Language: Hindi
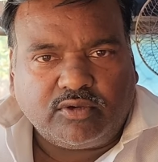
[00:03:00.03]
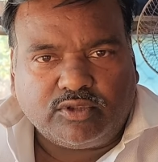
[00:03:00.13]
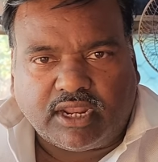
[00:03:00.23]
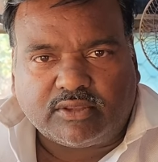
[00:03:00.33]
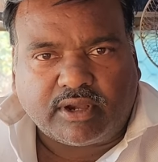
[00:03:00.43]

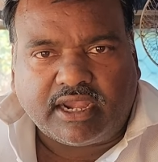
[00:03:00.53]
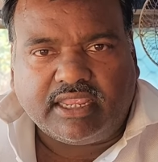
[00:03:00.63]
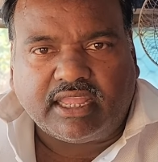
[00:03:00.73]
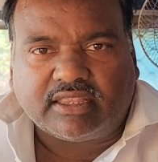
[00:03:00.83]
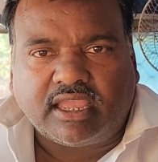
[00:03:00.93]
गुजरात वगैरह
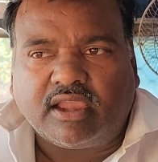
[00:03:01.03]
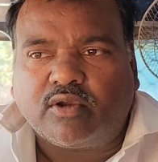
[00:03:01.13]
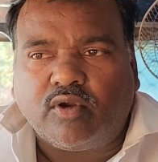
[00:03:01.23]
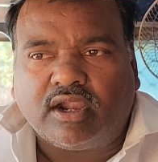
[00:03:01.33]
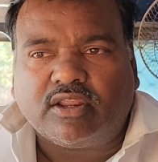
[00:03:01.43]
नहीं जाता है
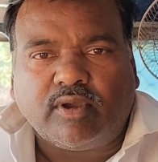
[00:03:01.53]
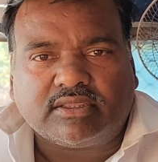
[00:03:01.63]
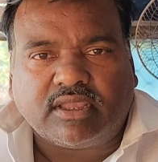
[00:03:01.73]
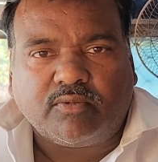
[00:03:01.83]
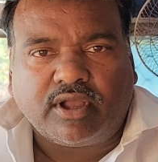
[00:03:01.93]
गुवाहाटी व
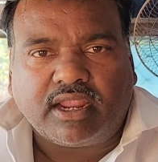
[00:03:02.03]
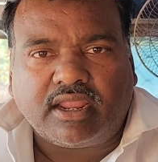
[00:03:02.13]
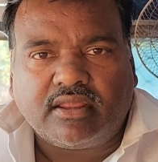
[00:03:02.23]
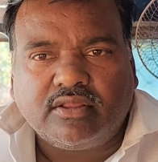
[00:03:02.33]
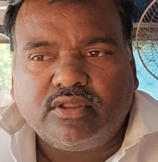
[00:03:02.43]
आसाम
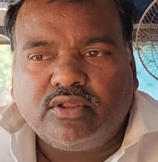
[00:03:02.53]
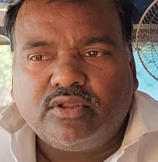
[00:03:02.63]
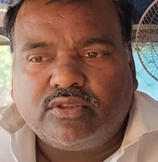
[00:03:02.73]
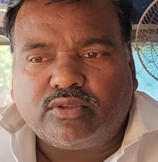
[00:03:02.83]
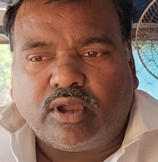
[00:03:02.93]
वगैरह
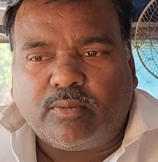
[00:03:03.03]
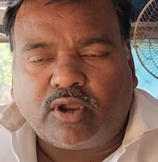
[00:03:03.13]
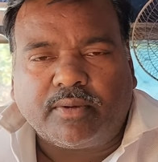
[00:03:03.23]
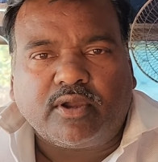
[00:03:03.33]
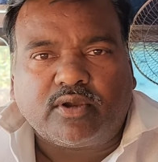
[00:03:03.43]
तो आप
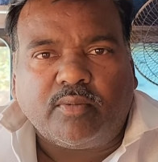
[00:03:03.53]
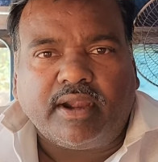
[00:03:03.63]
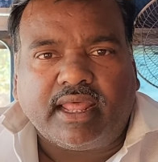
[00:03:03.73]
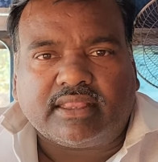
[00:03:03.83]
लोगों का कमेंट